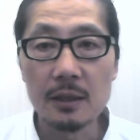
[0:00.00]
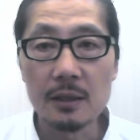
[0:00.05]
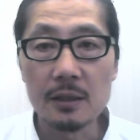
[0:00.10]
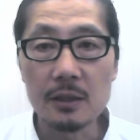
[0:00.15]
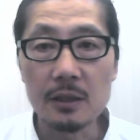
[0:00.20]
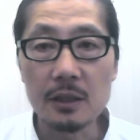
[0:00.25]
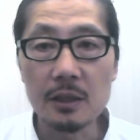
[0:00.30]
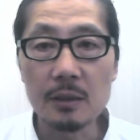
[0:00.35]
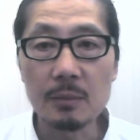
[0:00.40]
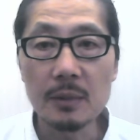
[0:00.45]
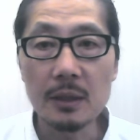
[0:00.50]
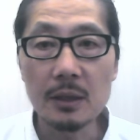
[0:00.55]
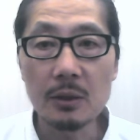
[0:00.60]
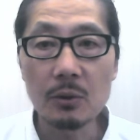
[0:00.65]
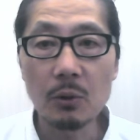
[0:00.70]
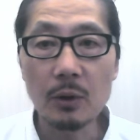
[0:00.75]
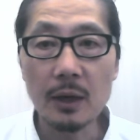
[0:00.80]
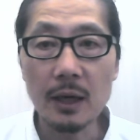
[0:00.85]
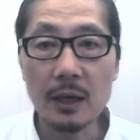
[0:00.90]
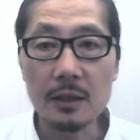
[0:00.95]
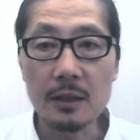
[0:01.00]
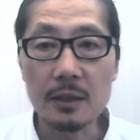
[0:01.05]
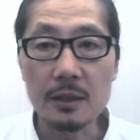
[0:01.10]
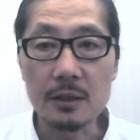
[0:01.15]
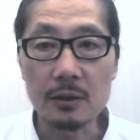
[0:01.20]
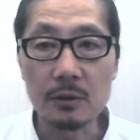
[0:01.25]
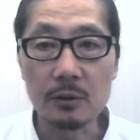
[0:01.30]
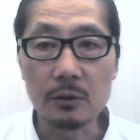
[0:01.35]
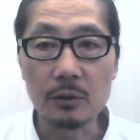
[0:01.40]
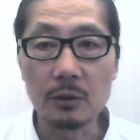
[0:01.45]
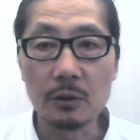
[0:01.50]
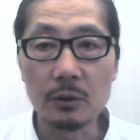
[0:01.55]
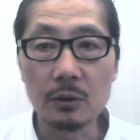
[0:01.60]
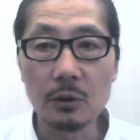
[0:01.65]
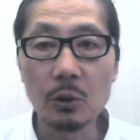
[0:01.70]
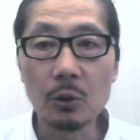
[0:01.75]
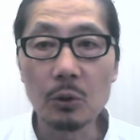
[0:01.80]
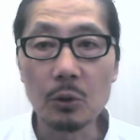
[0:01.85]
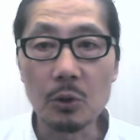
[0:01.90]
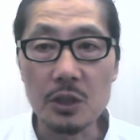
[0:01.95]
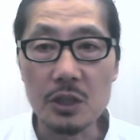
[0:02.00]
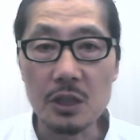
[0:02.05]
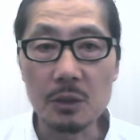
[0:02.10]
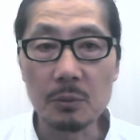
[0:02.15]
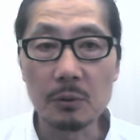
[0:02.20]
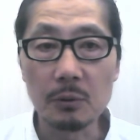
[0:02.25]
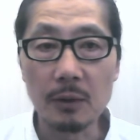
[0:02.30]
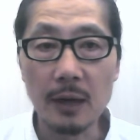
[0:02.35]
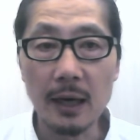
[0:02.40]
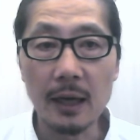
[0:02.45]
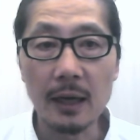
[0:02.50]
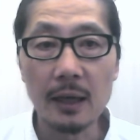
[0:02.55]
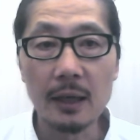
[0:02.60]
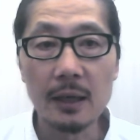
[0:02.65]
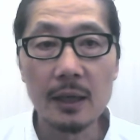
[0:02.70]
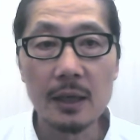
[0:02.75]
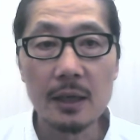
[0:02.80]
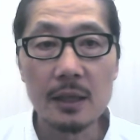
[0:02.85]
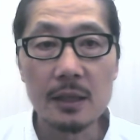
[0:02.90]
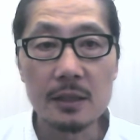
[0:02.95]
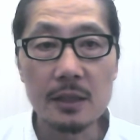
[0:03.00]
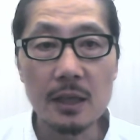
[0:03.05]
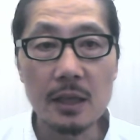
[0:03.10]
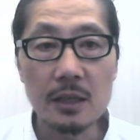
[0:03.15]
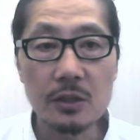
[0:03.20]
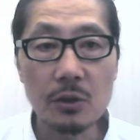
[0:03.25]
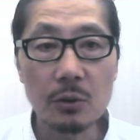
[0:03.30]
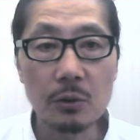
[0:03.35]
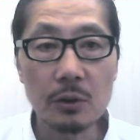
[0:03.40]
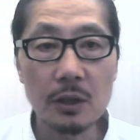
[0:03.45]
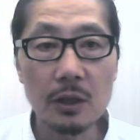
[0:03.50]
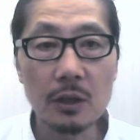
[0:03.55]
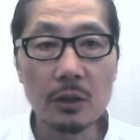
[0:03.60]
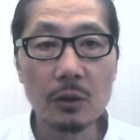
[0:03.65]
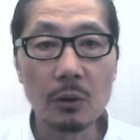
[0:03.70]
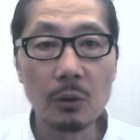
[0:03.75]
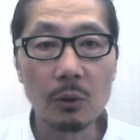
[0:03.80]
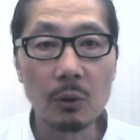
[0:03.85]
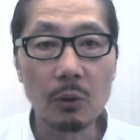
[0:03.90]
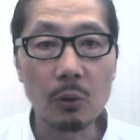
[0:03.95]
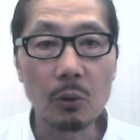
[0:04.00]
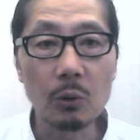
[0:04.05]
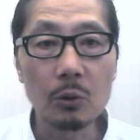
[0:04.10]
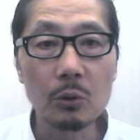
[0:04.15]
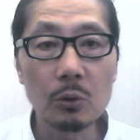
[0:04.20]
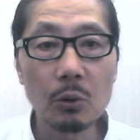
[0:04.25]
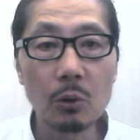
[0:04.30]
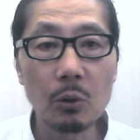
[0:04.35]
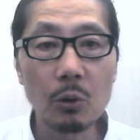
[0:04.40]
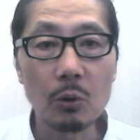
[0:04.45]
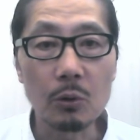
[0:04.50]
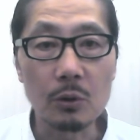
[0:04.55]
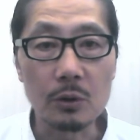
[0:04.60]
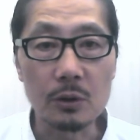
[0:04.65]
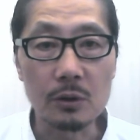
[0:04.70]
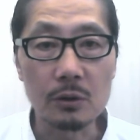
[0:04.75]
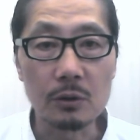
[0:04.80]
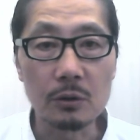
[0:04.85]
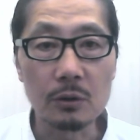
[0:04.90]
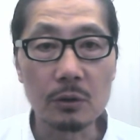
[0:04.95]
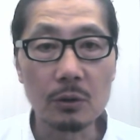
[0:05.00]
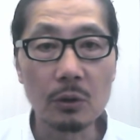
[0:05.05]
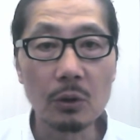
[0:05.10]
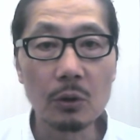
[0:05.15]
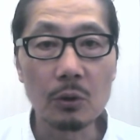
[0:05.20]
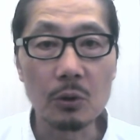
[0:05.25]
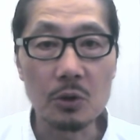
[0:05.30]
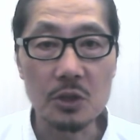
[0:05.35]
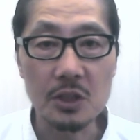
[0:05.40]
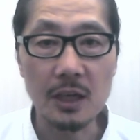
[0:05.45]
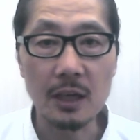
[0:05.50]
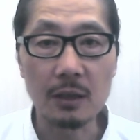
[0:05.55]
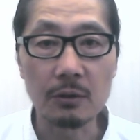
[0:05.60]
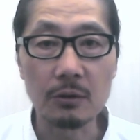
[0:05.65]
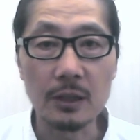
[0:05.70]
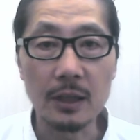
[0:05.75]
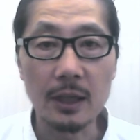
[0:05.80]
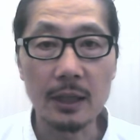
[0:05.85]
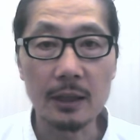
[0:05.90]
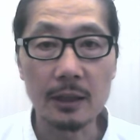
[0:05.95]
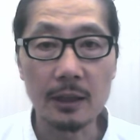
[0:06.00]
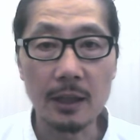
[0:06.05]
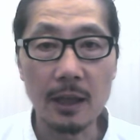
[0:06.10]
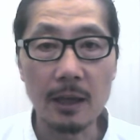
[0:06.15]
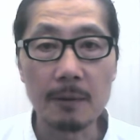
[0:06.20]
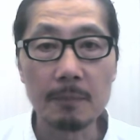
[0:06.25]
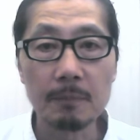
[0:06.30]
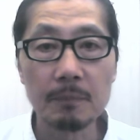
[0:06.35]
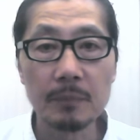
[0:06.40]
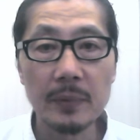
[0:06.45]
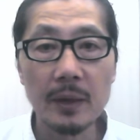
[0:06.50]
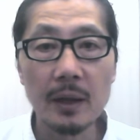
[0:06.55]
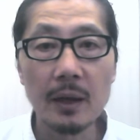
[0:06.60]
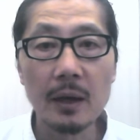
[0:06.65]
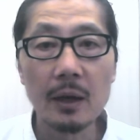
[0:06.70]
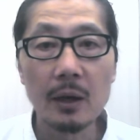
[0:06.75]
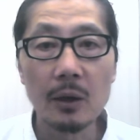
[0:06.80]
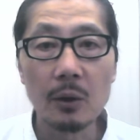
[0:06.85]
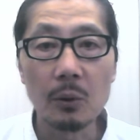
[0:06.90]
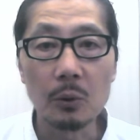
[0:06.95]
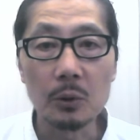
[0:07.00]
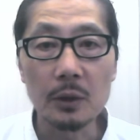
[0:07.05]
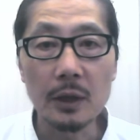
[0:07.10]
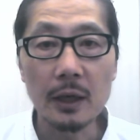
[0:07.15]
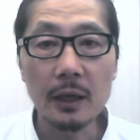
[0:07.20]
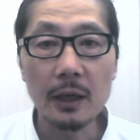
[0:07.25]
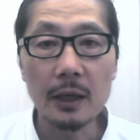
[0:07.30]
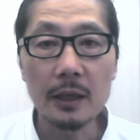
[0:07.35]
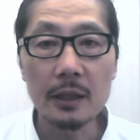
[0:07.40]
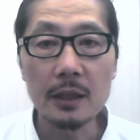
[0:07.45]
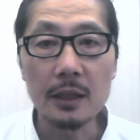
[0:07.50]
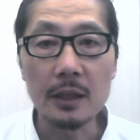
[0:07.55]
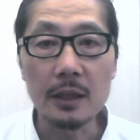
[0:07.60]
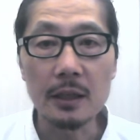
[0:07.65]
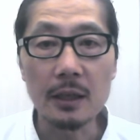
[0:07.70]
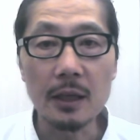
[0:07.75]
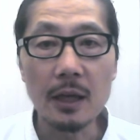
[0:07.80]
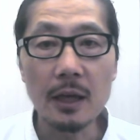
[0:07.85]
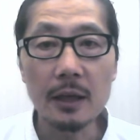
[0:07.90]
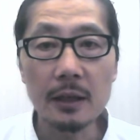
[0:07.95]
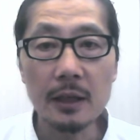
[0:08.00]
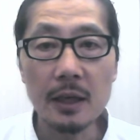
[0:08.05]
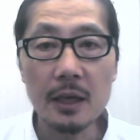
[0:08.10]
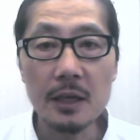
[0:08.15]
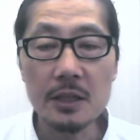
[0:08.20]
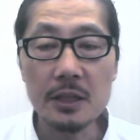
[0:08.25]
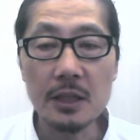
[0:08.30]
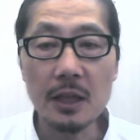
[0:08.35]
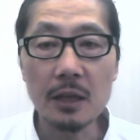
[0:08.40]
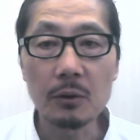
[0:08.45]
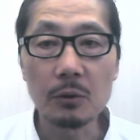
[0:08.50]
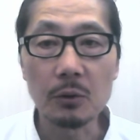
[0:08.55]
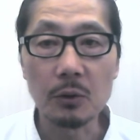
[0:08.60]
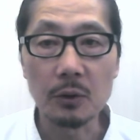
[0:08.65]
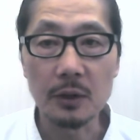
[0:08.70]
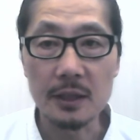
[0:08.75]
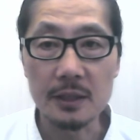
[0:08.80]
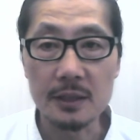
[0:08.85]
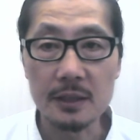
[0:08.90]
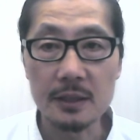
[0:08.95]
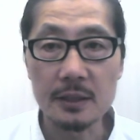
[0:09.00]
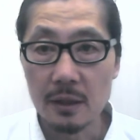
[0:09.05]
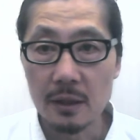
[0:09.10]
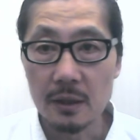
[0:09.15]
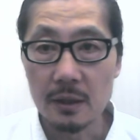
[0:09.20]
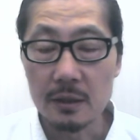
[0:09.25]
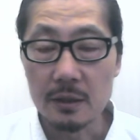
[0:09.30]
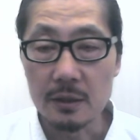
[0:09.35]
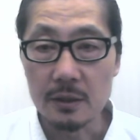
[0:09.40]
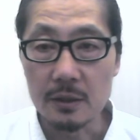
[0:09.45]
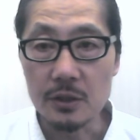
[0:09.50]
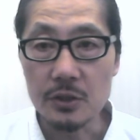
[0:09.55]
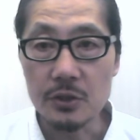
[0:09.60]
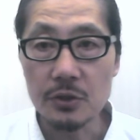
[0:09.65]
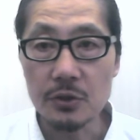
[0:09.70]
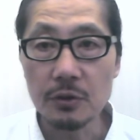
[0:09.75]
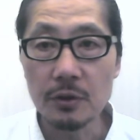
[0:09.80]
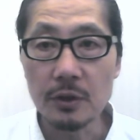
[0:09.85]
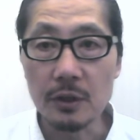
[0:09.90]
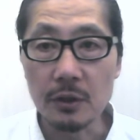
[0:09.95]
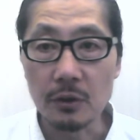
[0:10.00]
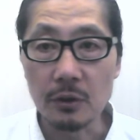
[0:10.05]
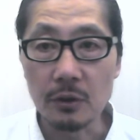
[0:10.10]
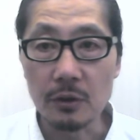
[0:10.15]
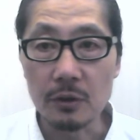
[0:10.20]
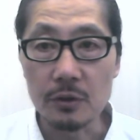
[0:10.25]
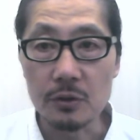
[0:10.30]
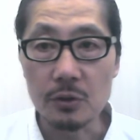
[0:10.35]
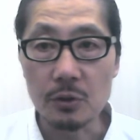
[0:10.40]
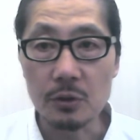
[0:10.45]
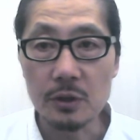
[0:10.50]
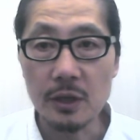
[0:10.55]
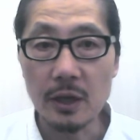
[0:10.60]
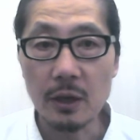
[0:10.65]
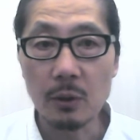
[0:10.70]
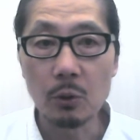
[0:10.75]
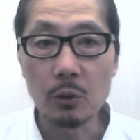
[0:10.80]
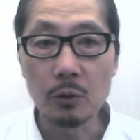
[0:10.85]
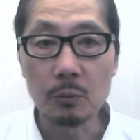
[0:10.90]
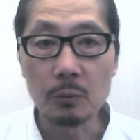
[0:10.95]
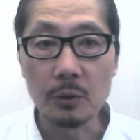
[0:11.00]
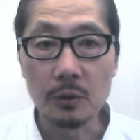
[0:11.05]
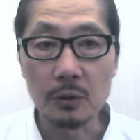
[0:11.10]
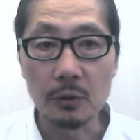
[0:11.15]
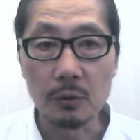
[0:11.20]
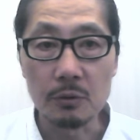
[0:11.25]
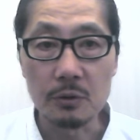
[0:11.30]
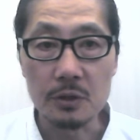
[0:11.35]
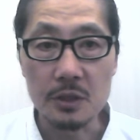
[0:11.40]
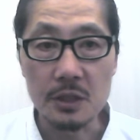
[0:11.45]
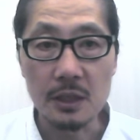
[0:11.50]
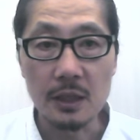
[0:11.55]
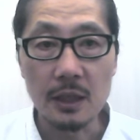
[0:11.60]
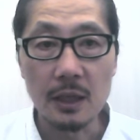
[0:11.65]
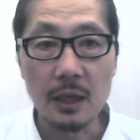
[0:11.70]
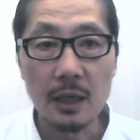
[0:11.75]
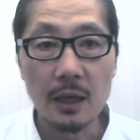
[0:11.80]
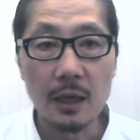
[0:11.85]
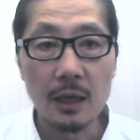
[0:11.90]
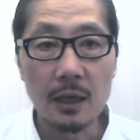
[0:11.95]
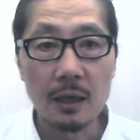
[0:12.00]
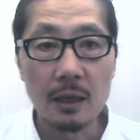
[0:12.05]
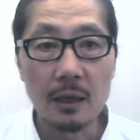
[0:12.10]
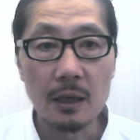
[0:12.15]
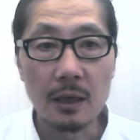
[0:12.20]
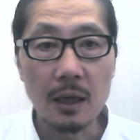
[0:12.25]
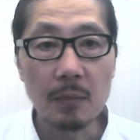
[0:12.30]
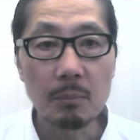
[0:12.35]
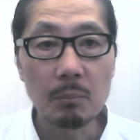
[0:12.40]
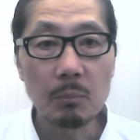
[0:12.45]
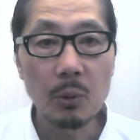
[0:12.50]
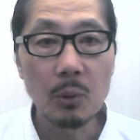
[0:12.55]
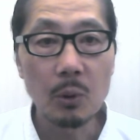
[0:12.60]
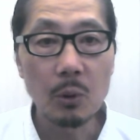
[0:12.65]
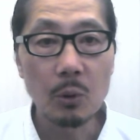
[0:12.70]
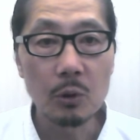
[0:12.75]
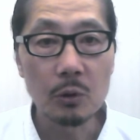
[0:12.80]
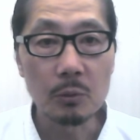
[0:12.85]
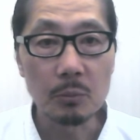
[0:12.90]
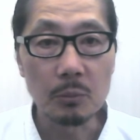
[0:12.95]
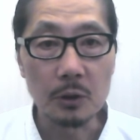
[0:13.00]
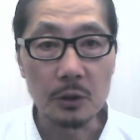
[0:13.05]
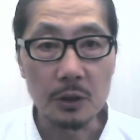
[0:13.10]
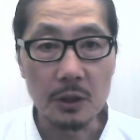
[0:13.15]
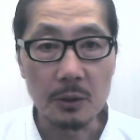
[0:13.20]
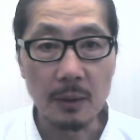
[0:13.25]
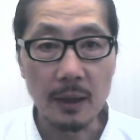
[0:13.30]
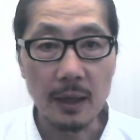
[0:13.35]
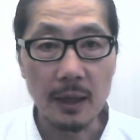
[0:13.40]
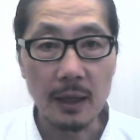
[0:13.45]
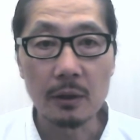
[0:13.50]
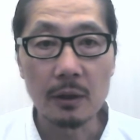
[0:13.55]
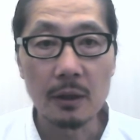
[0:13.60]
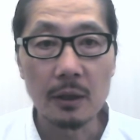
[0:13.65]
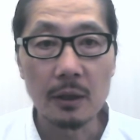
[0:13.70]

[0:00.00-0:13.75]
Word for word: 睡眠を管理する脳の一部は生殖機能をコントロールする脳の近くにあって、お互いに連携しているのです。2種類の女性ホルモンのうち卵胞ホルモンには